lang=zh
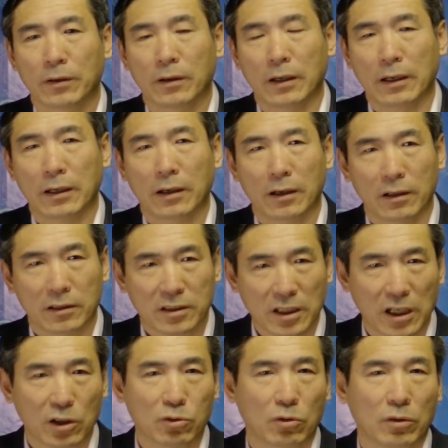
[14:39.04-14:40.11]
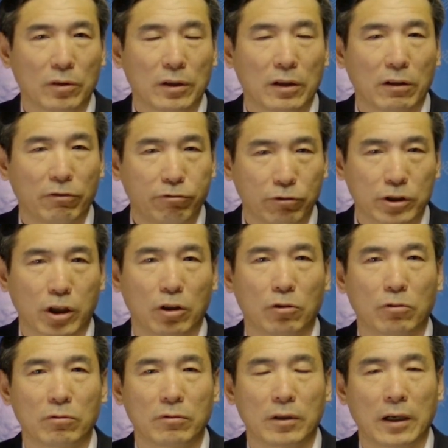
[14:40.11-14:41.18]
啊。而这种复
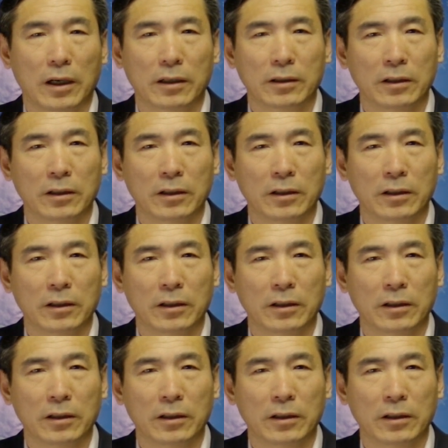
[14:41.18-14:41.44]
仇啊，